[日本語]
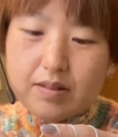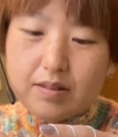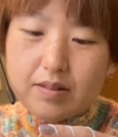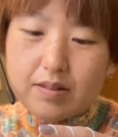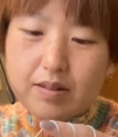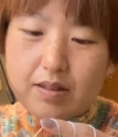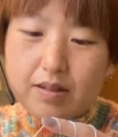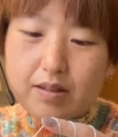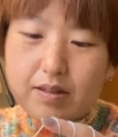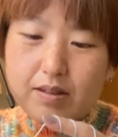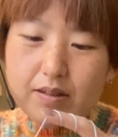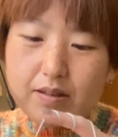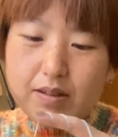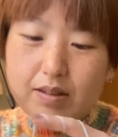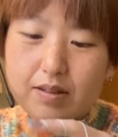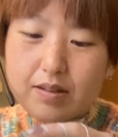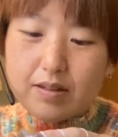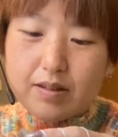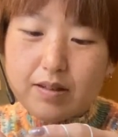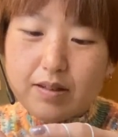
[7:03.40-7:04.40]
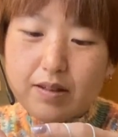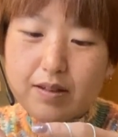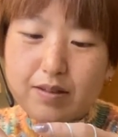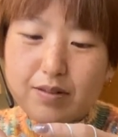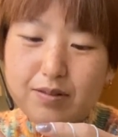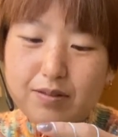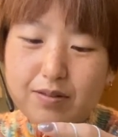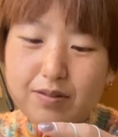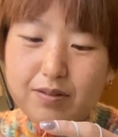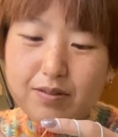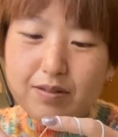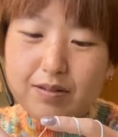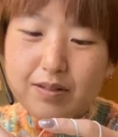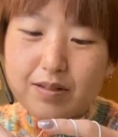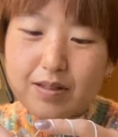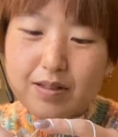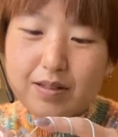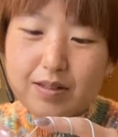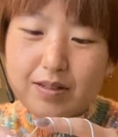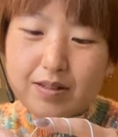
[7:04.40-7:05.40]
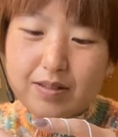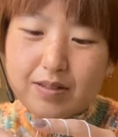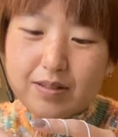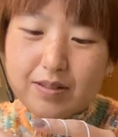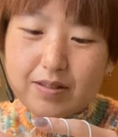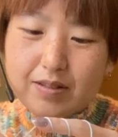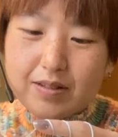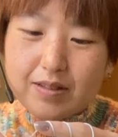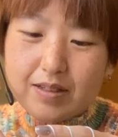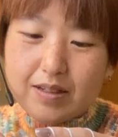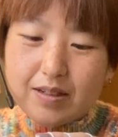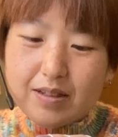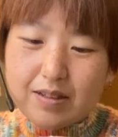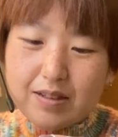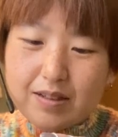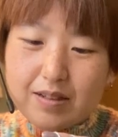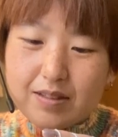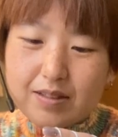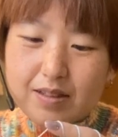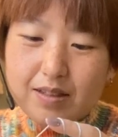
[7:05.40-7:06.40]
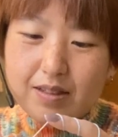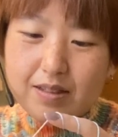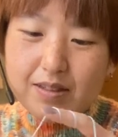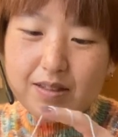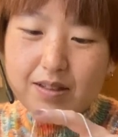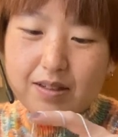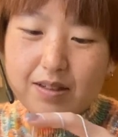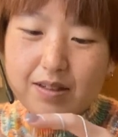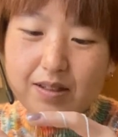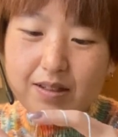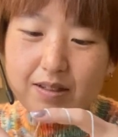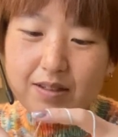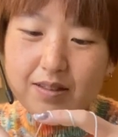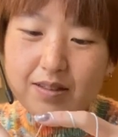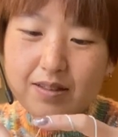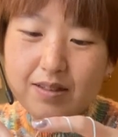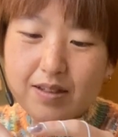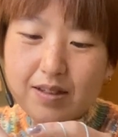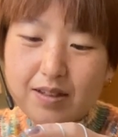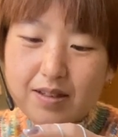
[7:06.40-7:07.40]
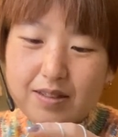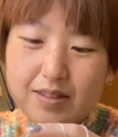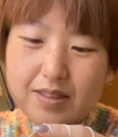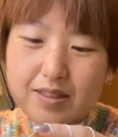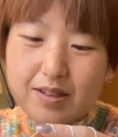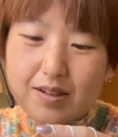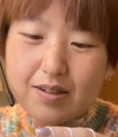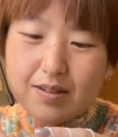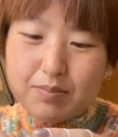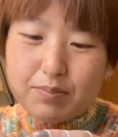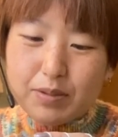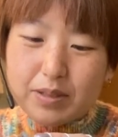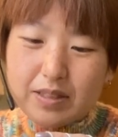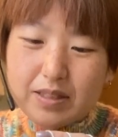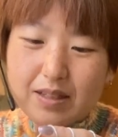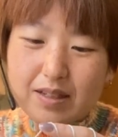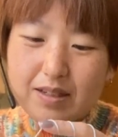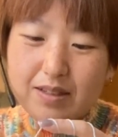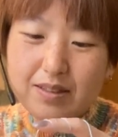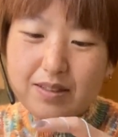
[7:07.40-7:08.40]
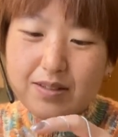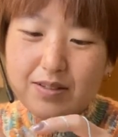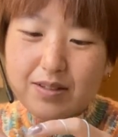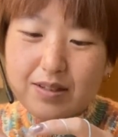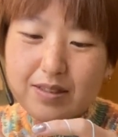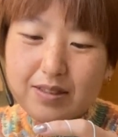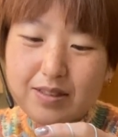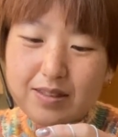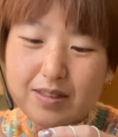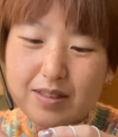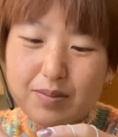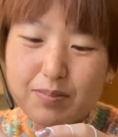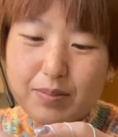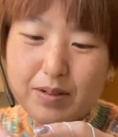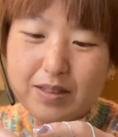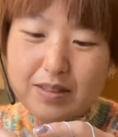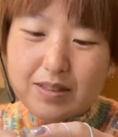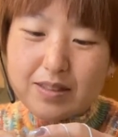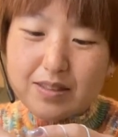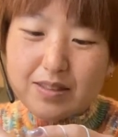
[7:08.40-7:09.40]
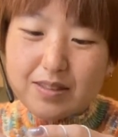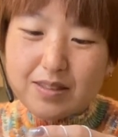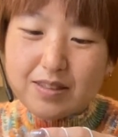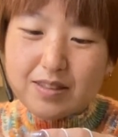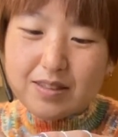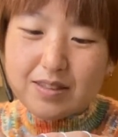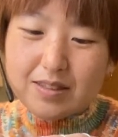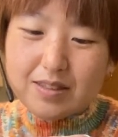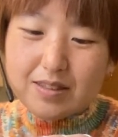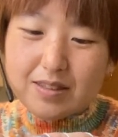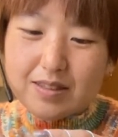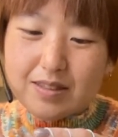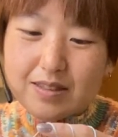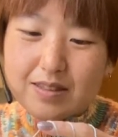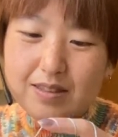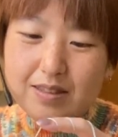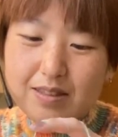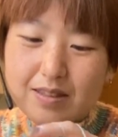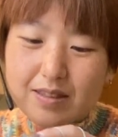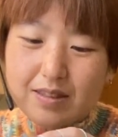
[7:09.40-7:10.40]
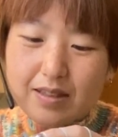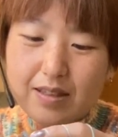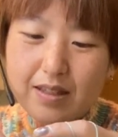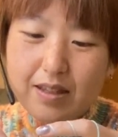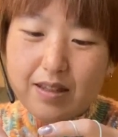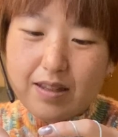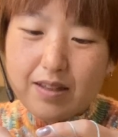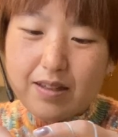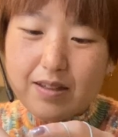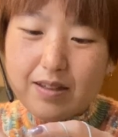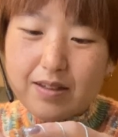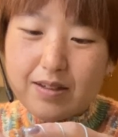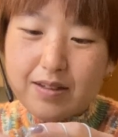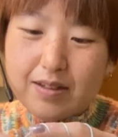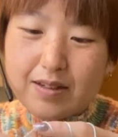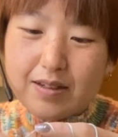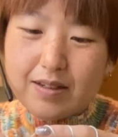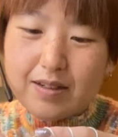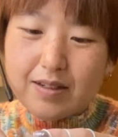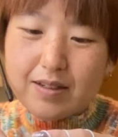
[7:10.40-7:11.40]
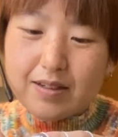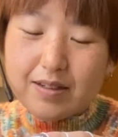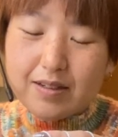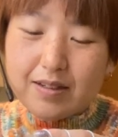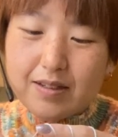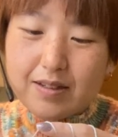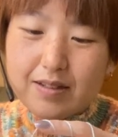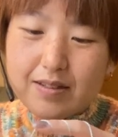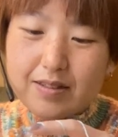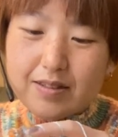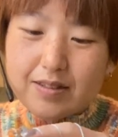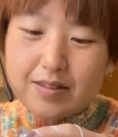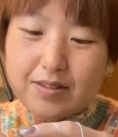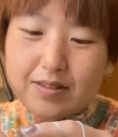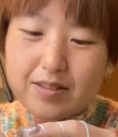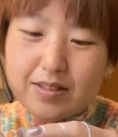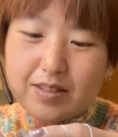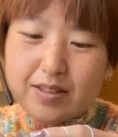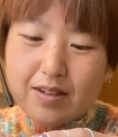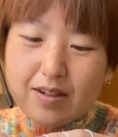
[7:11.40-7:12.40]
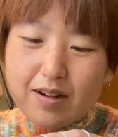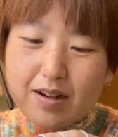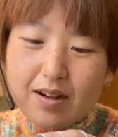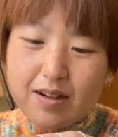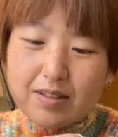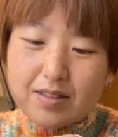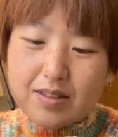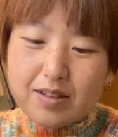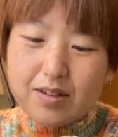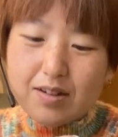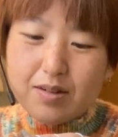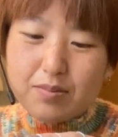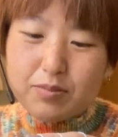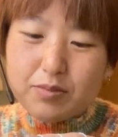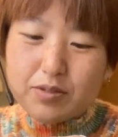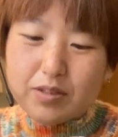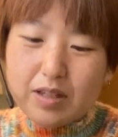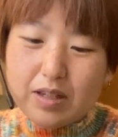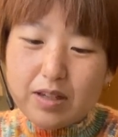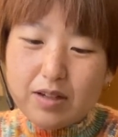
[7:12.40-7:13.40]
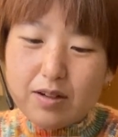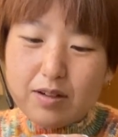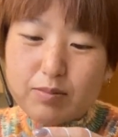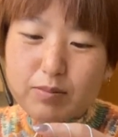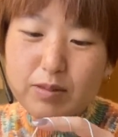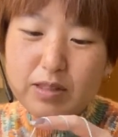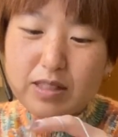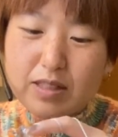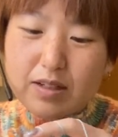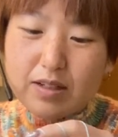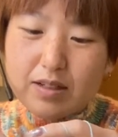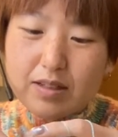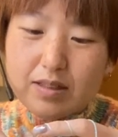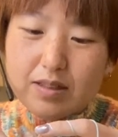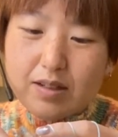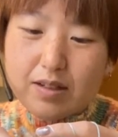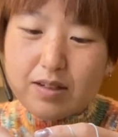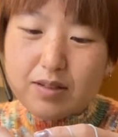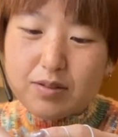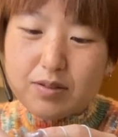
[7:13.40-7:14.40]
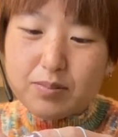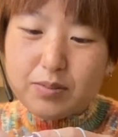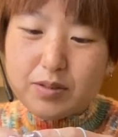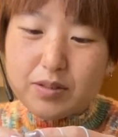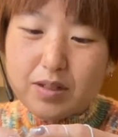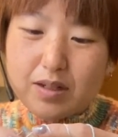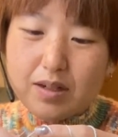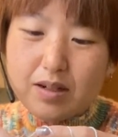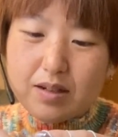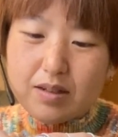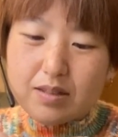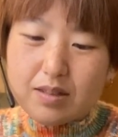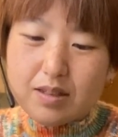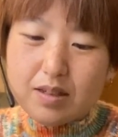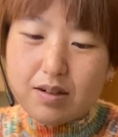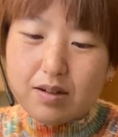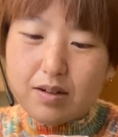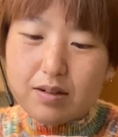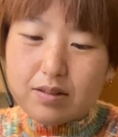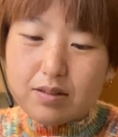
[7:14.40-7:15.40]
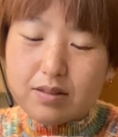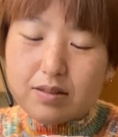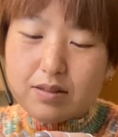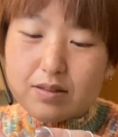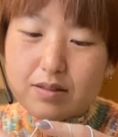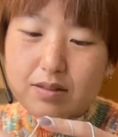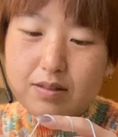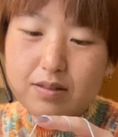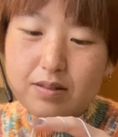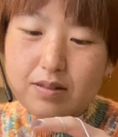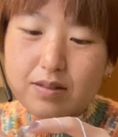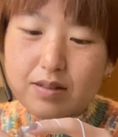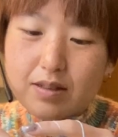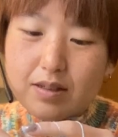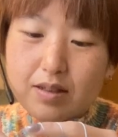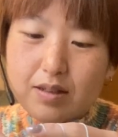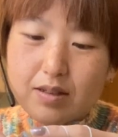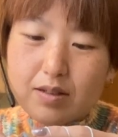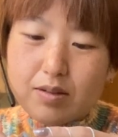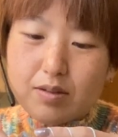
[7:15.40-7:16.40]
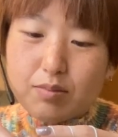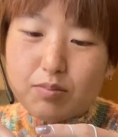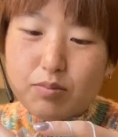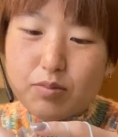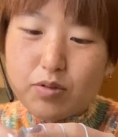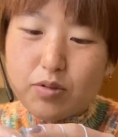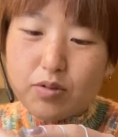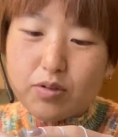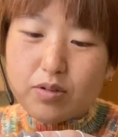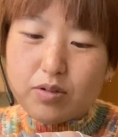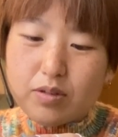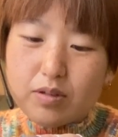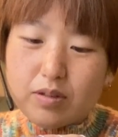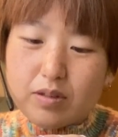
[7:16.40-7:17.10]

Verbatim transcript: できえっ、ー、とキラキラセッターやって違うパターンのやつ2枚作ってそしたらカーディガンもね編みたいなと思ってカーディガンも